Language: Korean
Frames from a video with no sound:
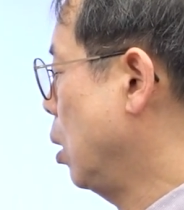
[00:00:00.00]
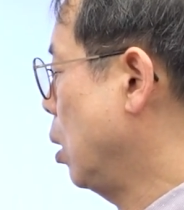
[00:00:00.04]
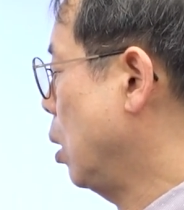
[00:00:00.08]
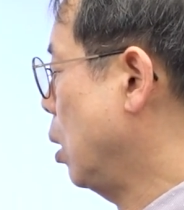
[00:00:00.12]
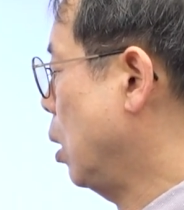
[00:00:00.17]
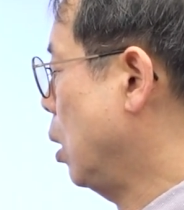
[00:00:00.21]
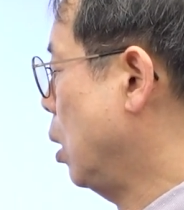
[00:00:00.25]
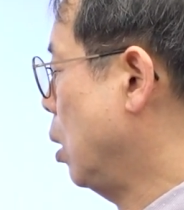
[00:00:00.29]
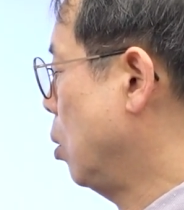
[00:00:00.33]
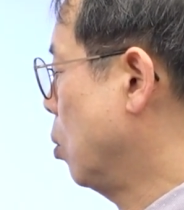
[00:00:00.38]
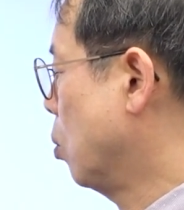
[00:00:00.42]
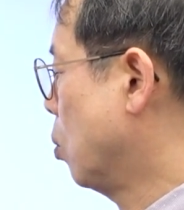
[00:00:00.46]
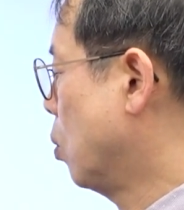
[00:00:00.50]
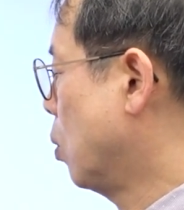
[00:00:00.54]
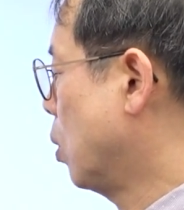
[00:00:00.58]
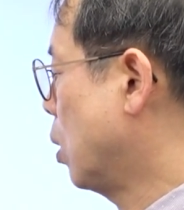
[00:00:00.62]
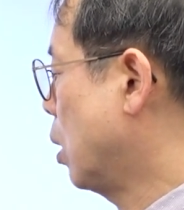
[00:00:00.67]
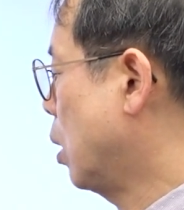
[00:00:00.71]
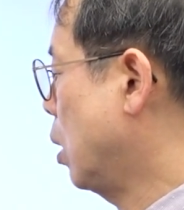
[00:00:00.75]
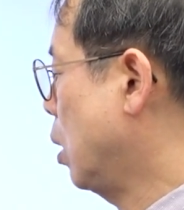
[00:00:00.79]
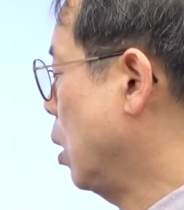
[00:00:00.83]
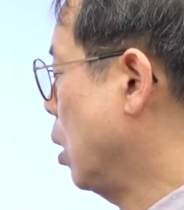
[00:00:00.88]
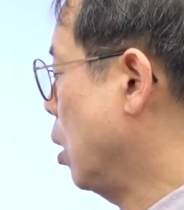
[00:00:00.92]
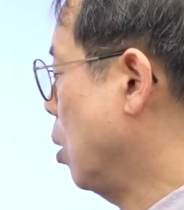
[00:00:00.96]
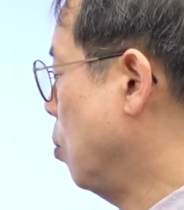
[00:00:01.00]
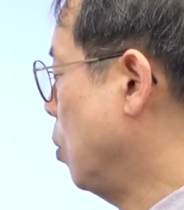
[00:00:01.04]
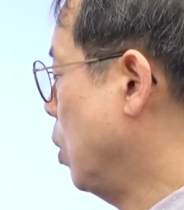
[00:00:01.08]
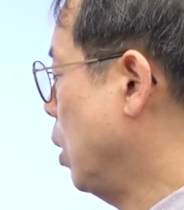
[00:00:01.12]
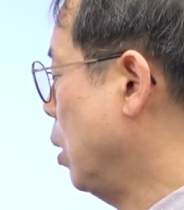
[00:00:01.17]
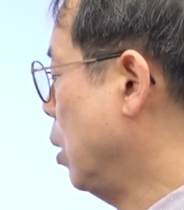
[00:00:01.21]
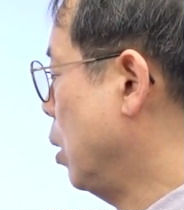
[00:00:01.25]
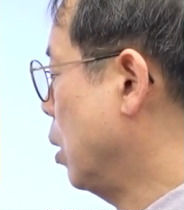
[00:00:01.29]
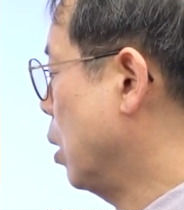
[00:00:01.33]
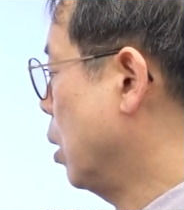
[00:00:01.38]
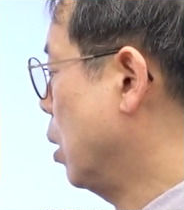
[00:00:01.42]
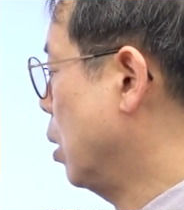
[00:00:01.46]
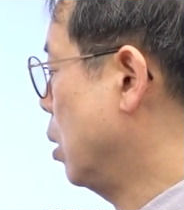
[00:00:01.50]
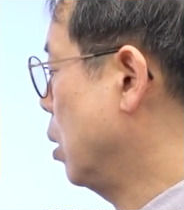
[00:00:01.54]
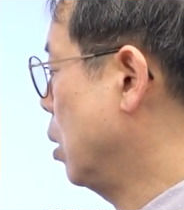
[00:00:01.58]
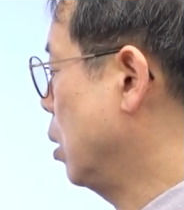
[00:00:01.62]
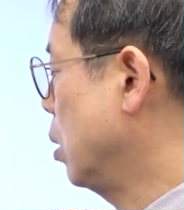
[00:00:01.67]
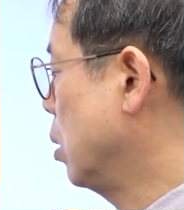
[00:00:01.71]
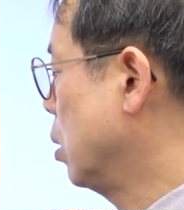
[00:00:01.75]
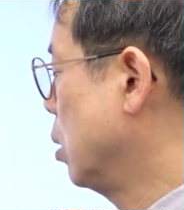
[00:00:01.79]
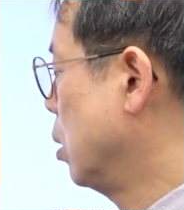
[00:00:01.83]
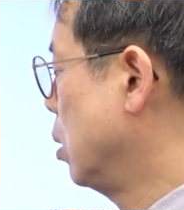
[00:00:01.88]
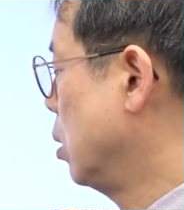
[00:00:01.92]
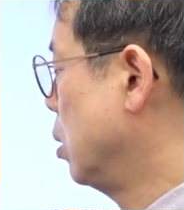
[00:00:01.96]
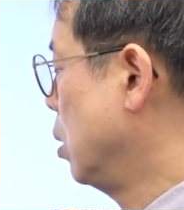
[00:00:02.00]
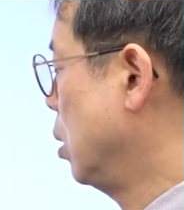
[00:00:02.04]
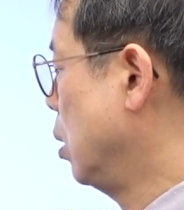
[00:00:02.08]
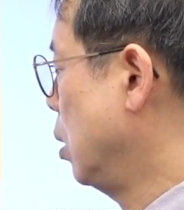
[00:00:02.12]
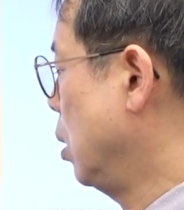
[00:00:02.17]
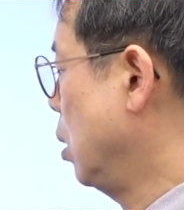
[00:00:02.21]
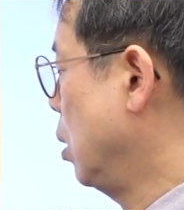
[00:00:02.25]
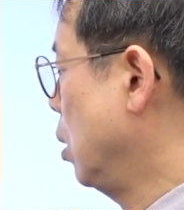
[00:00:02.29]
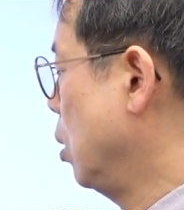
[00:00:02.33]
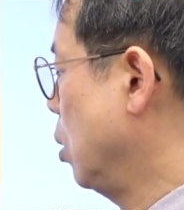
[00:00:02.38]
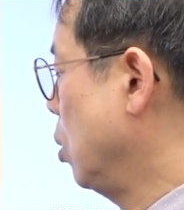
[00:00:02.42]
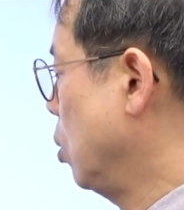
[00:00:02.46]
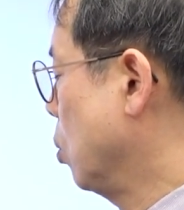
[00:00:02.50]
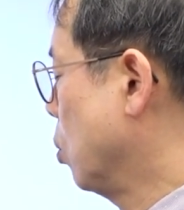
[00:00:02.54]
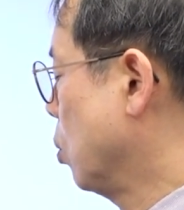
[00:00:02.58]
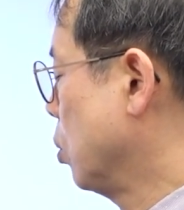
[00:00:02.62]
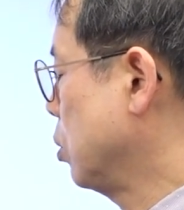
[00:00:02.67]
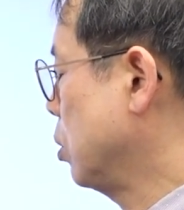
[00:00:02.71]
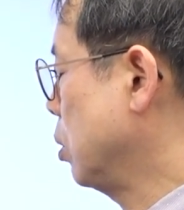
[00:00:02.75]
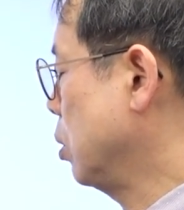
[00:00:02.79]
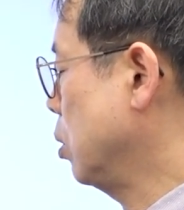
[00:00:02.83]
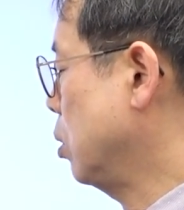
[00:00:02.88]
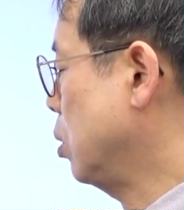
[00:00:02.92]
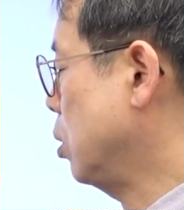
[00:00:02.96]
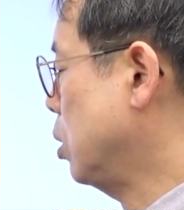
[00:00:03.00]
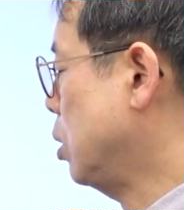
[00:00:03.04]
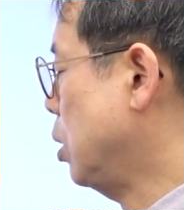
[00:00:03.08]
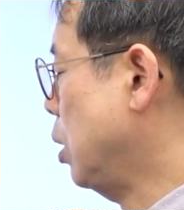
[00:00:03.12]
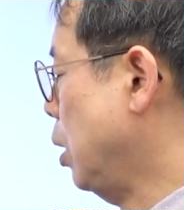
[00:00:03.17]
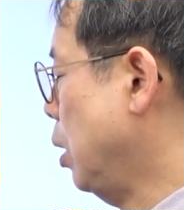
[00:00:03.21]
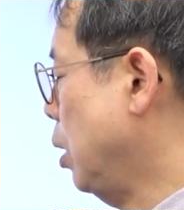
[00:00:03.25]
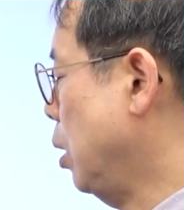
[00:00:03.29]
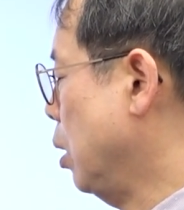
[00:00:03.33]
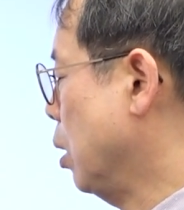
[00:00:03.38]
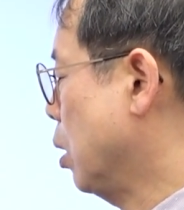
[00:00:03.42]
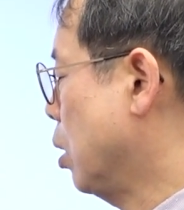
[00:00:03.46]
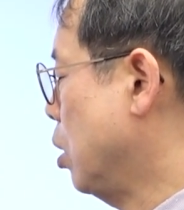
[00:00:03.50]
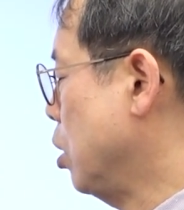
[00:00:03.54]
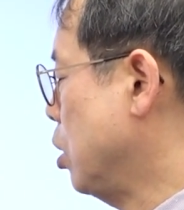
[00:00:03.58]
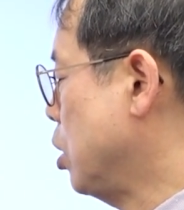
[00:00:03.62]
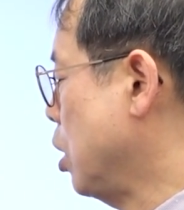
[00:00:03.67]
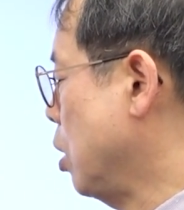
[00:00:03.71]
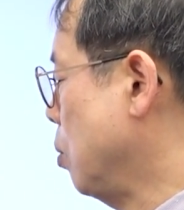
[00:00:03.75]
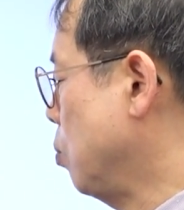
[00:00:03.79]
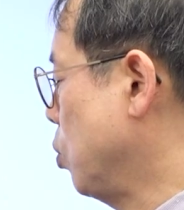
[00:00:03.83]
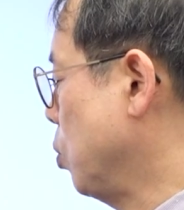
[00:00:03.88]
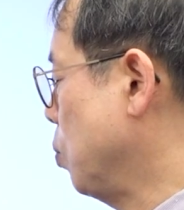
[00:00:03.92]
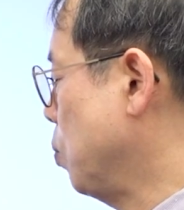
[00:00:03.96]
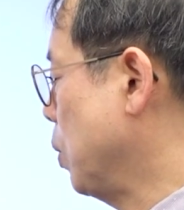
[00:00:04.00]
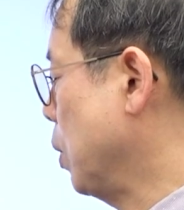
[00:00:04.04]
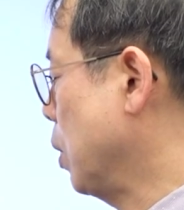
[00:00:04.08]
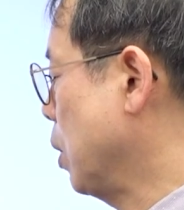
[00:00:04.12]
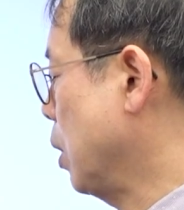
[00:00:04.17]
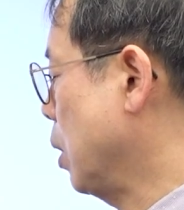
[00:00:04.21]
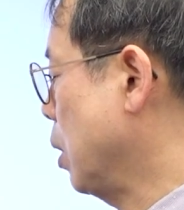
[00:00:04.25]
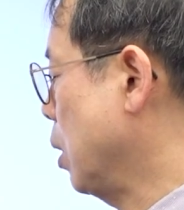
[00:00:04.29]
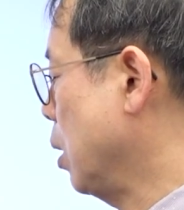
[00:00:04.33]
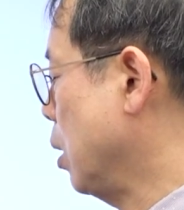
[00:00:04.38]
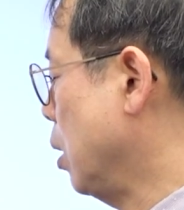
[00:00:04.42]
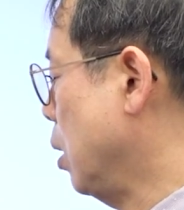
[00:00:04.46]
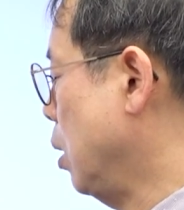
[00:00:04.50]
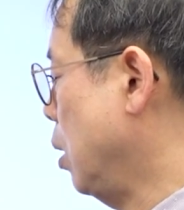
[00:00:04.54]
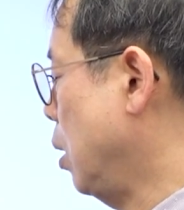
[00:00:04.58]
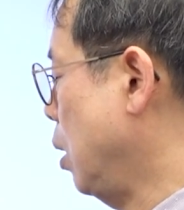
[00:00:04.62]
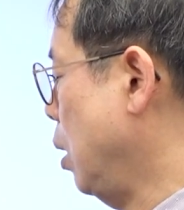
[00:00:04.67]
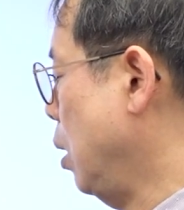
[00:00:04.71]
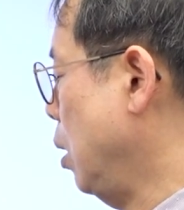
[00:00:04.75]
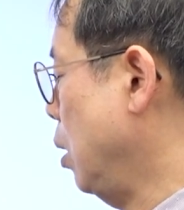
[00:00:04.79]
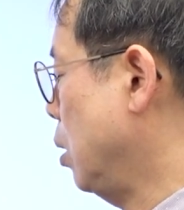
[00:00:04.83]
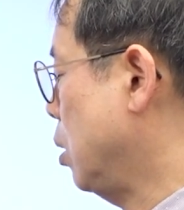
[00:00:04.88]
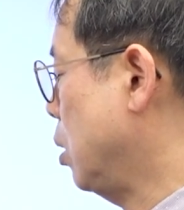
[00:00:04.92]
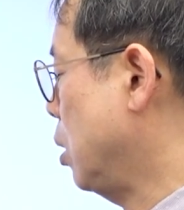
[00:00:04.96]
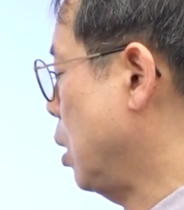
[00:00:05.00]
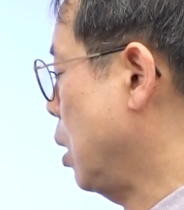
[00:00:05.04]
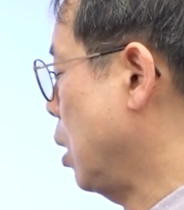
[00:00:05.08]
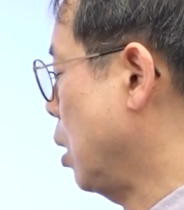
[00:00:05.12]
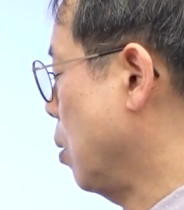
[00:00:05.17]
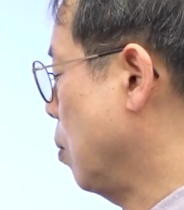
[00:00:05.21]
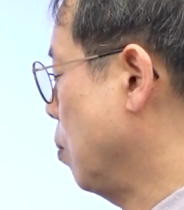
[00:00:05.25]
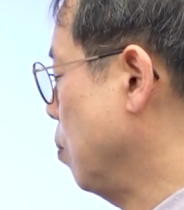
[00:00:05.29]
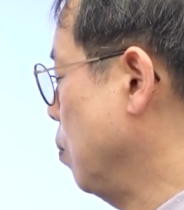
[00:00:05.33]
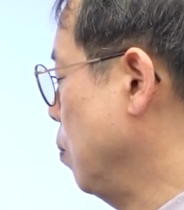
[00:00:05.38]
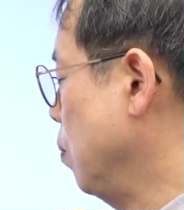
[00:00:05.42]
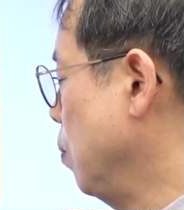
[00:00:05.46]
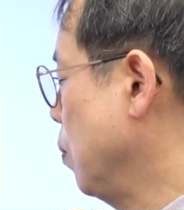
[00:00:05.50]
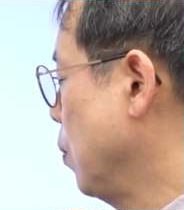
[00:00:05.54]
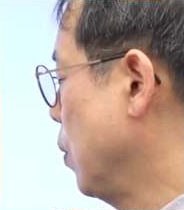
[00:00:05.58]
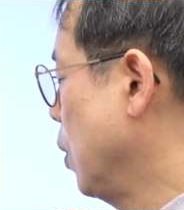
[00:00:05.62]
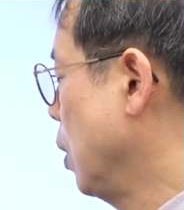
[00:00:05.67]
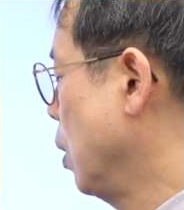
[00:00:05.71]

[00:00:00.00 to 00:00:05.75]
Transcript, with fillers: NOR, MAL 이것은 뜻이 기체 부피가 1ATM,